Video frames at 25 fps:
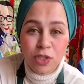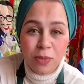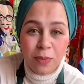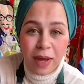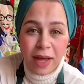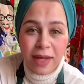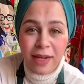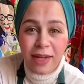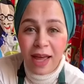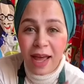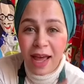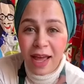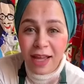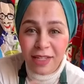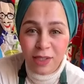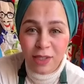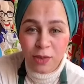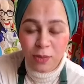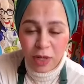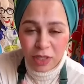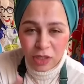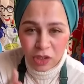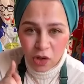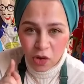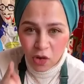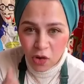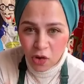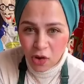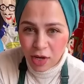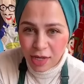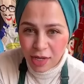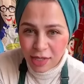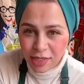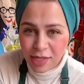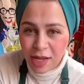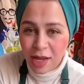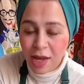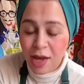معانا أي وقت
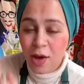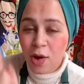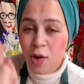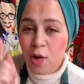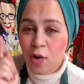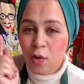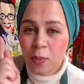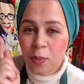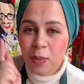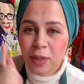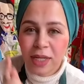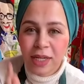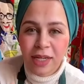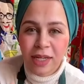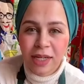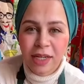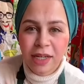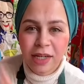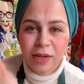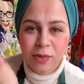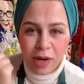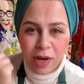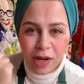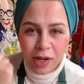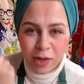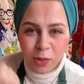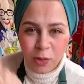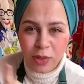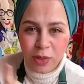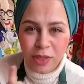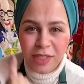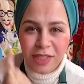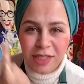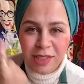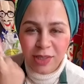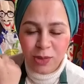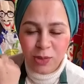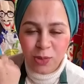خالص ومن غير ولا
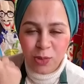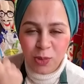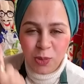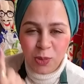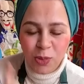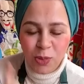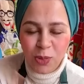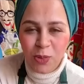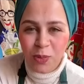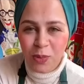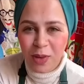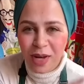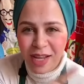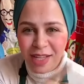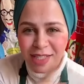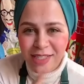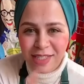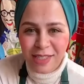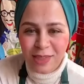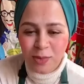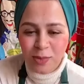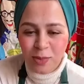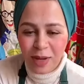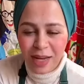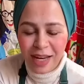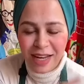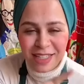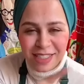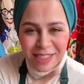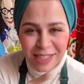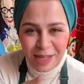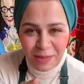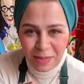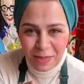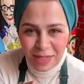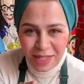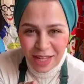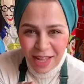نقطة دهون ولا زيت ولا
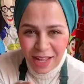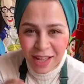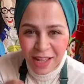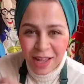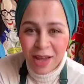سمنة